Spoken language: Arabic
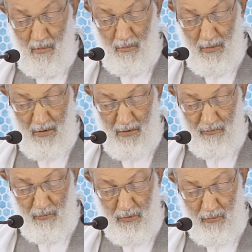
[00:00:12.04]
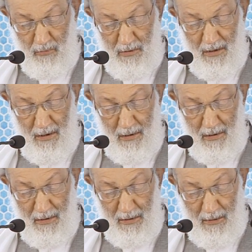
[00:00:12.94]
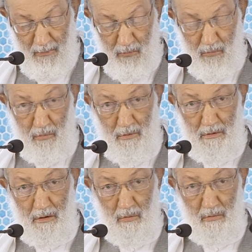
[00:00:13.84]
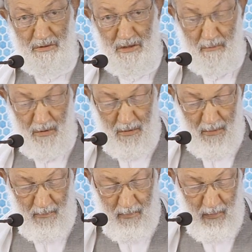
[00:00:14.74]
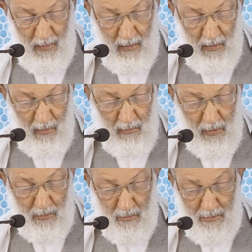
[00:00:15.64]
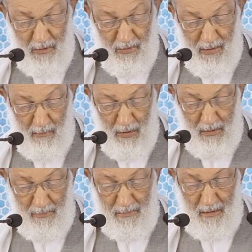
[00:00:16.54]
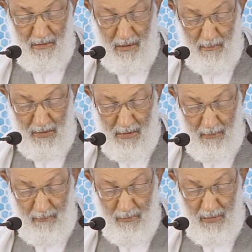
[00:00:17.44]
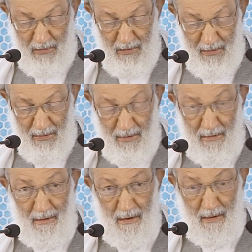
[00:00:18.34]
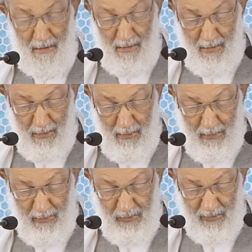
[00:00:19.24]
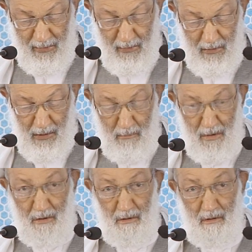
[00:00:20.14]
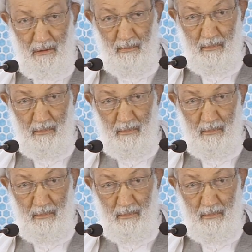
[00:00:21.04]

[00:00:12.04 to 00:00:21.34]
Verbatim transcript: هناك صوره للحل تنقذ الجميع وتؤتي ثمارا طيبه فضلا عن انهائها للصراع المرير